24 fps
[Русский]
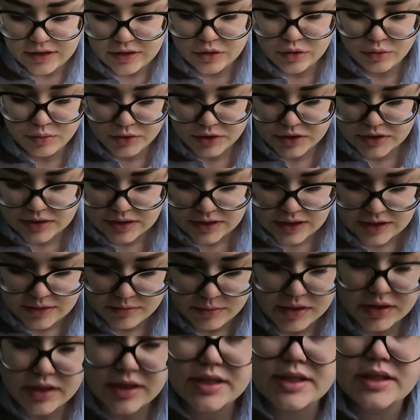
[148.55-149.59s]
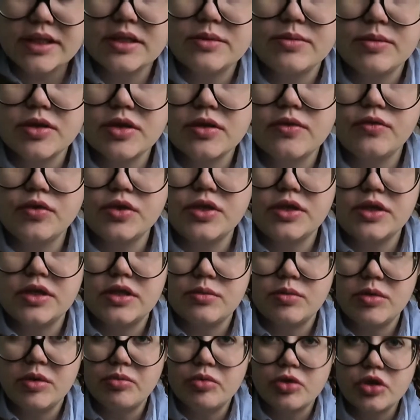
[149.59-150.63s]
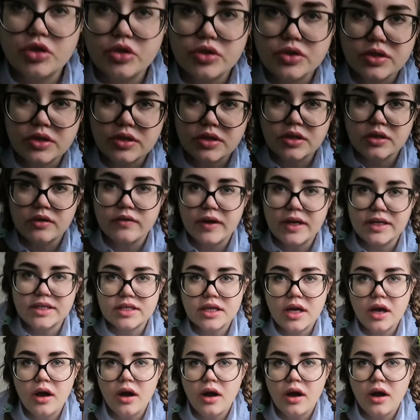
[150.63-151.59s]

Ну, просто я не могла снять Москву-Сити, мне пришлось открывать,